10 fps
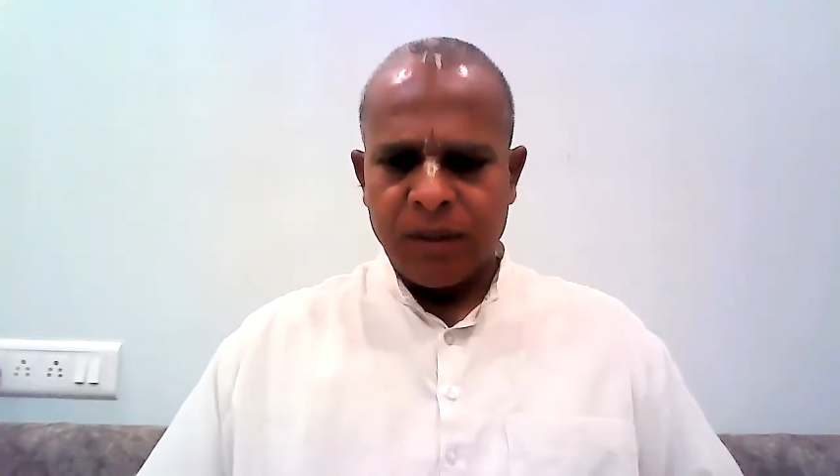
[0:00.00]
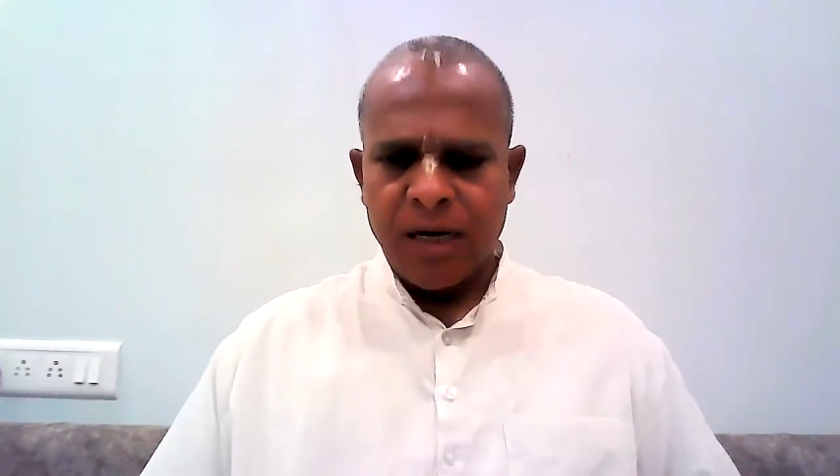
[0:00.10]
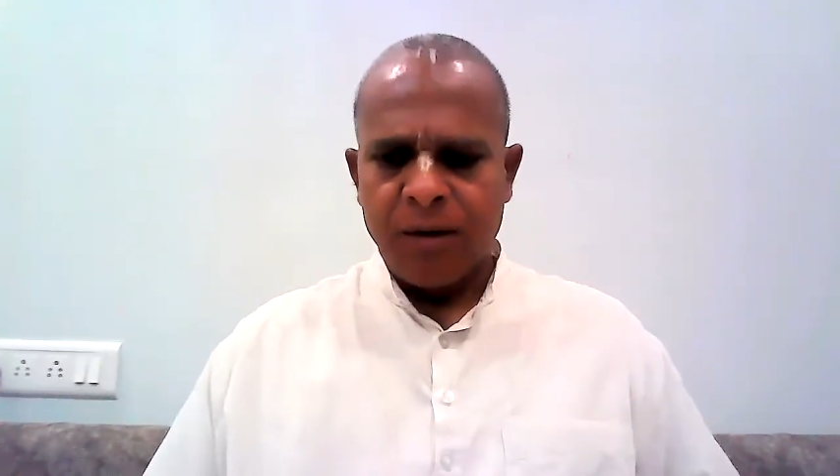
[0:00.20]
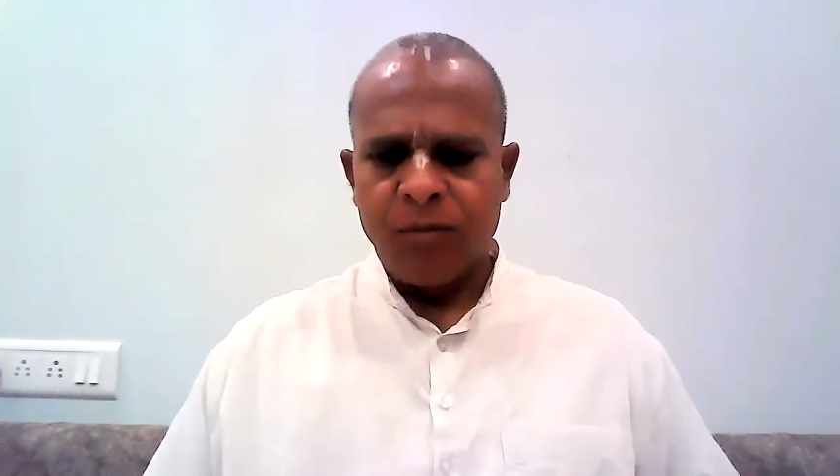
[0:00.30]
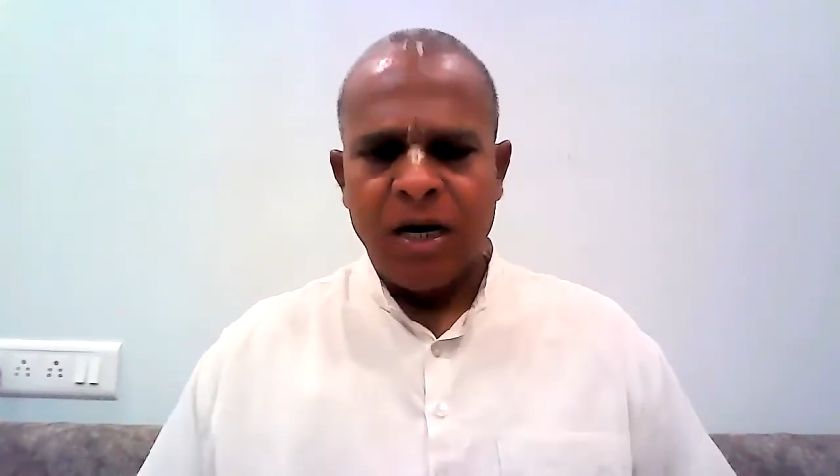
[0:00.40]

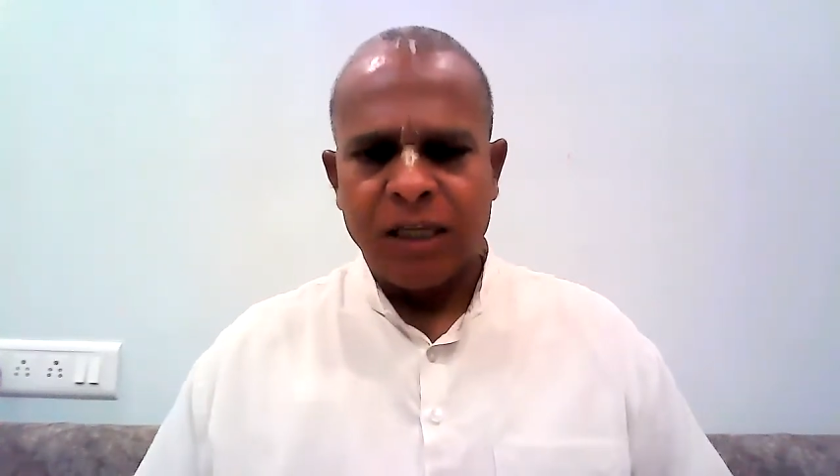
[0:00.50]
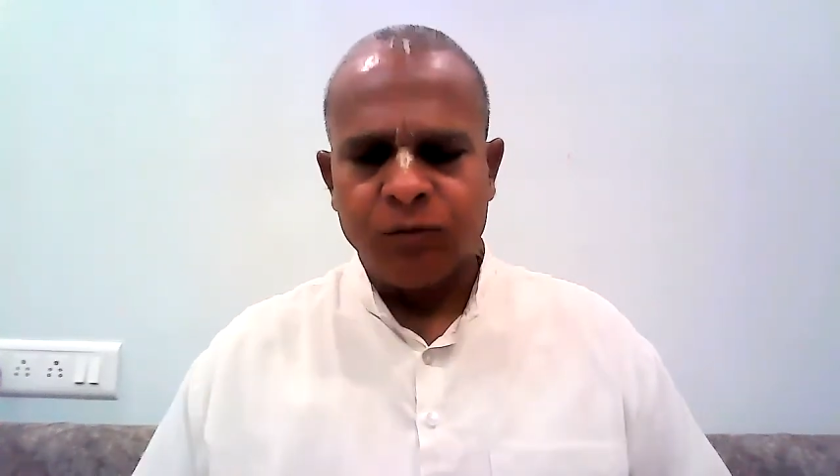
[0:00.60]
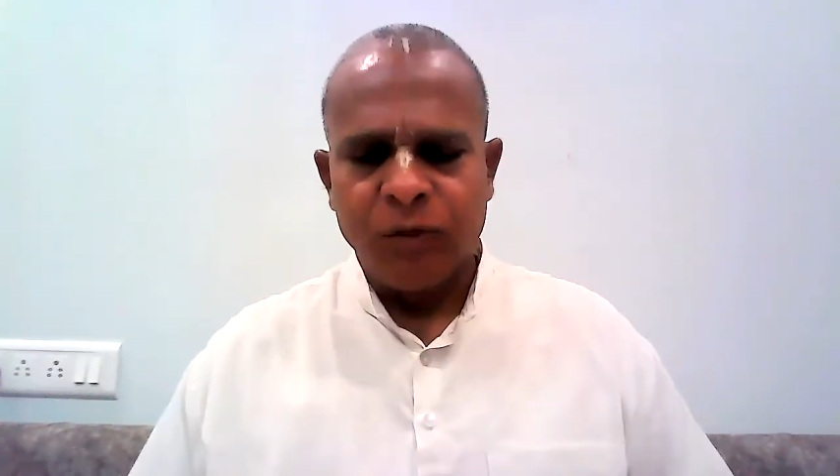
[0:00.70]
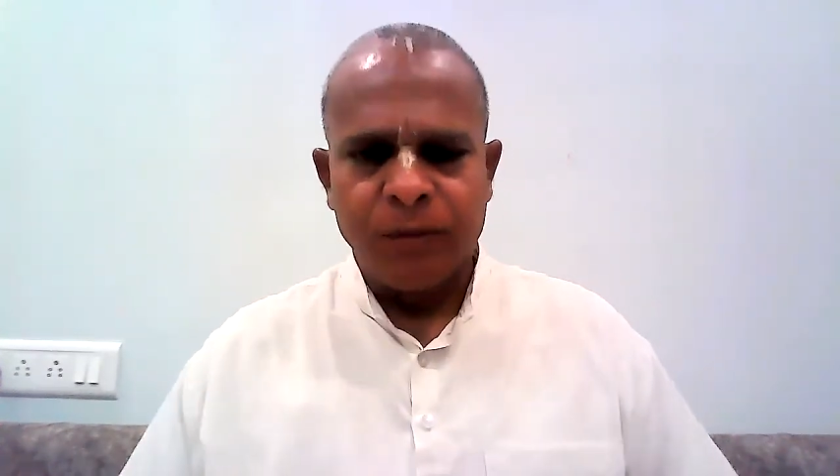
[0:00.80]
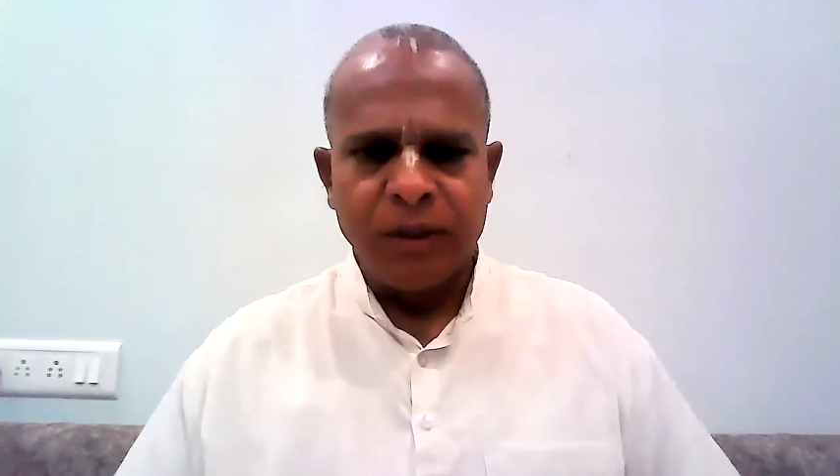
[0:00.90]
धाम
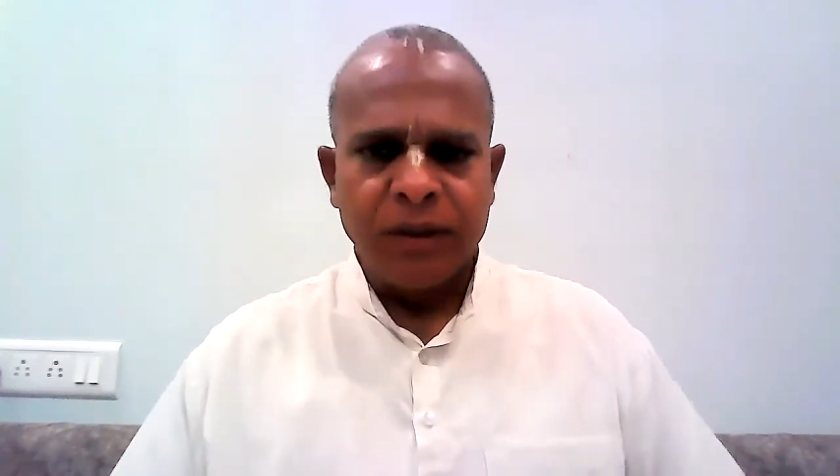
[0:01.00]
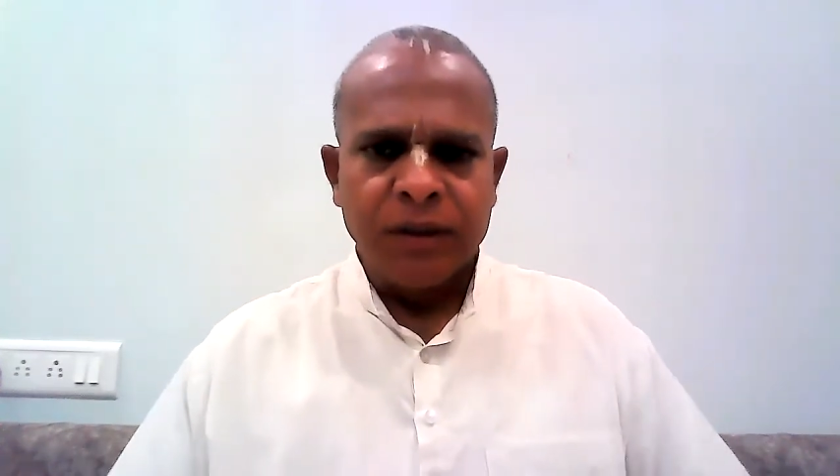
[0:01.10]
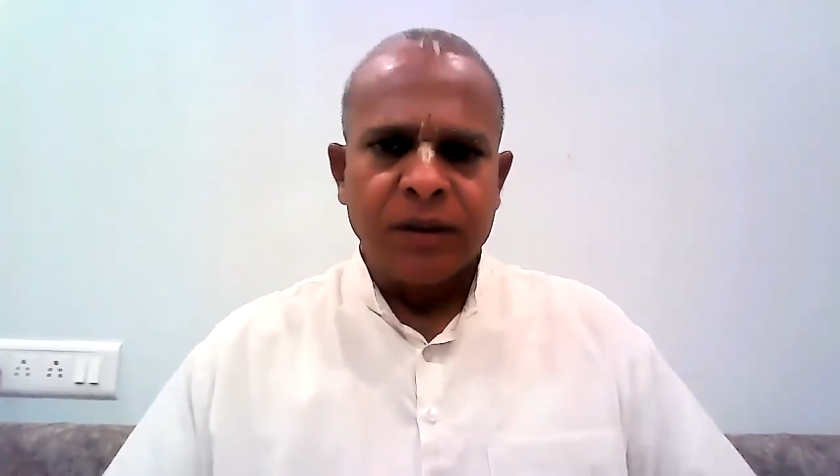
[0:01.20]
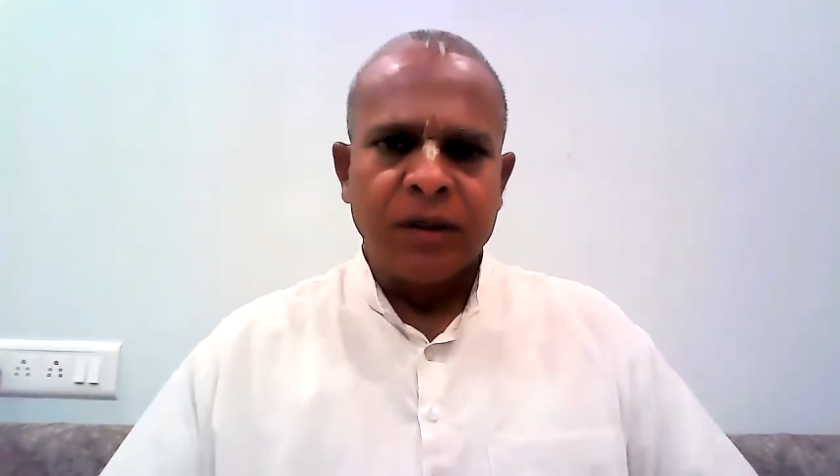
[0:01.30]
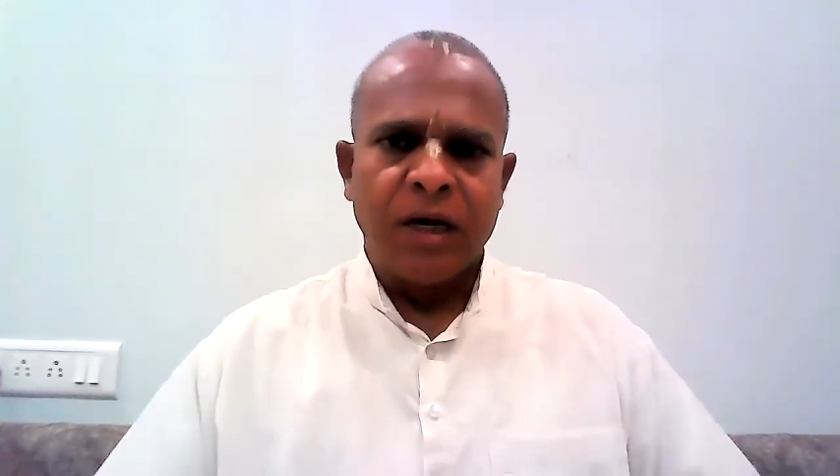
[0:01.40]
महात्म्य में
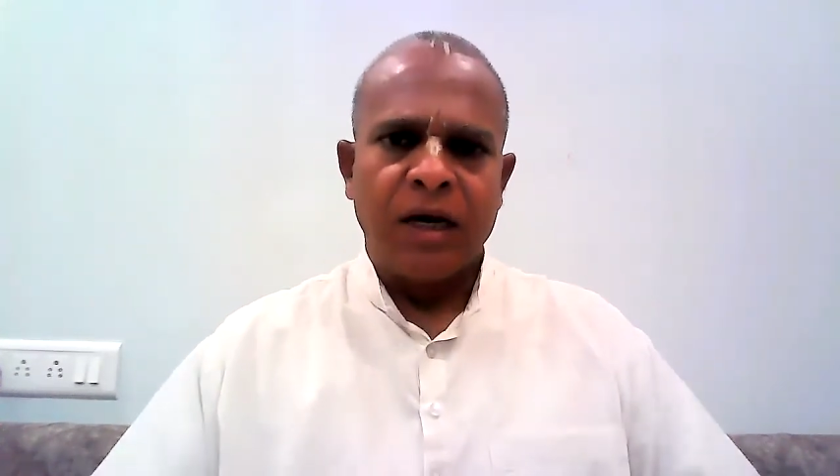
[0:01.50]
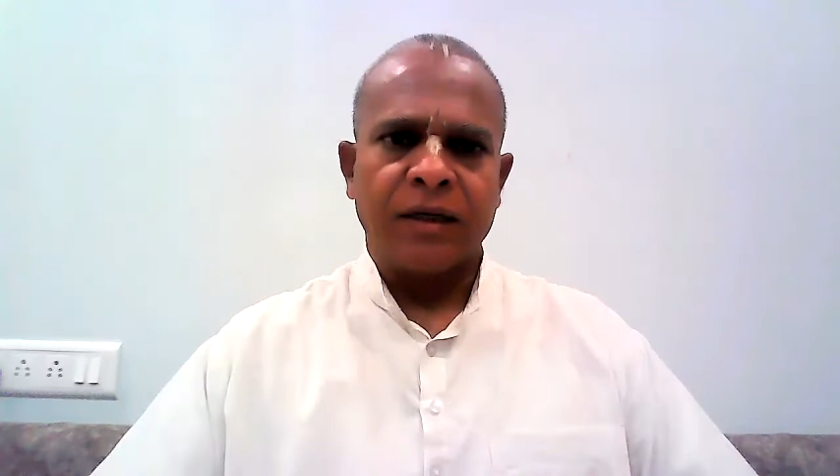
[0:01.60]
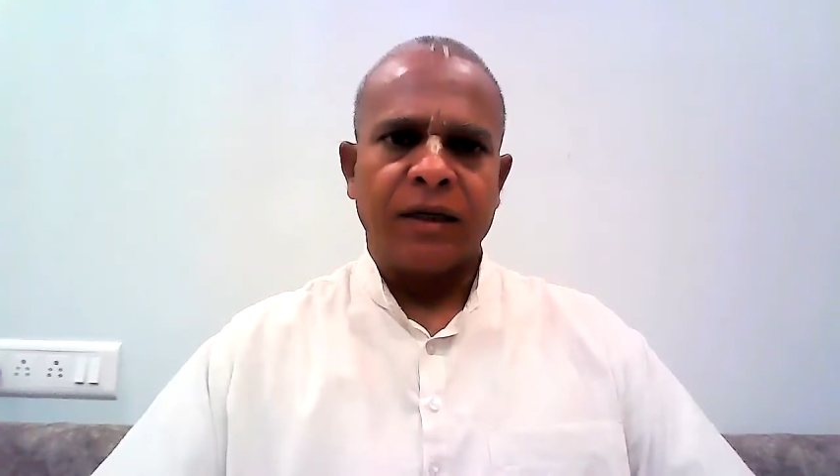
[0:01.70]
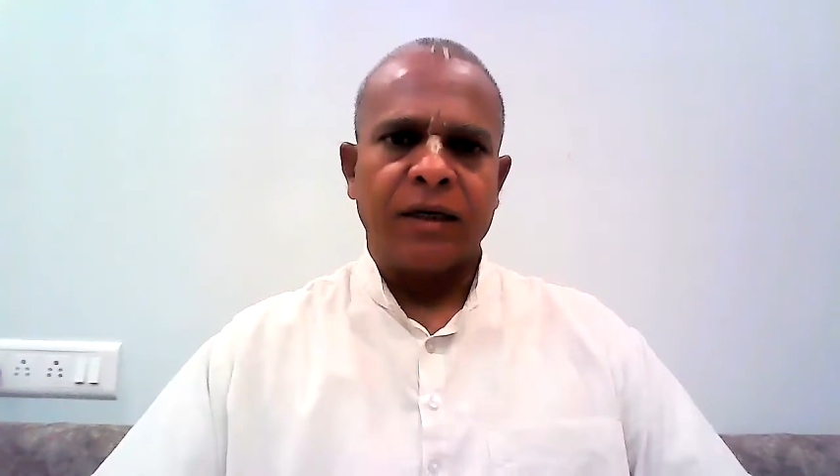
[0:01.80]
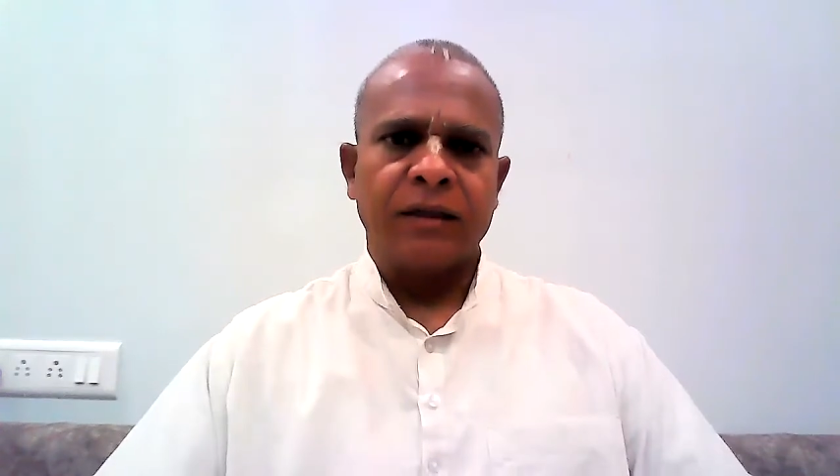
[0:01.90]

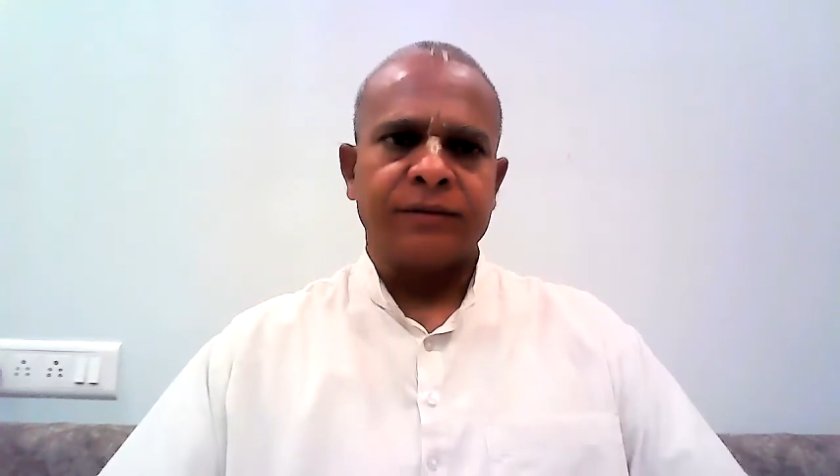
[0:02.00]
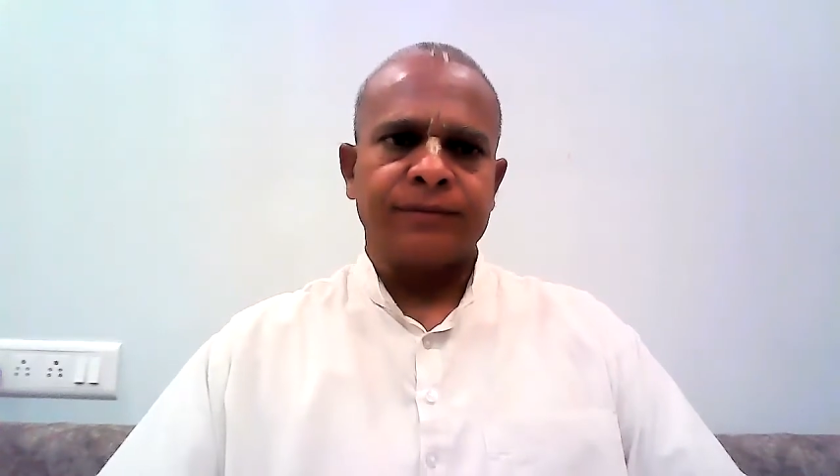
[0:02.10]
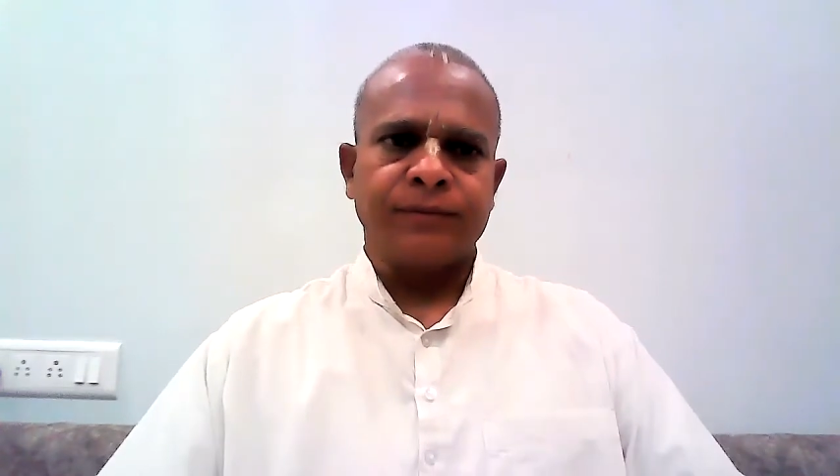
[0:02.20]
कहा गया है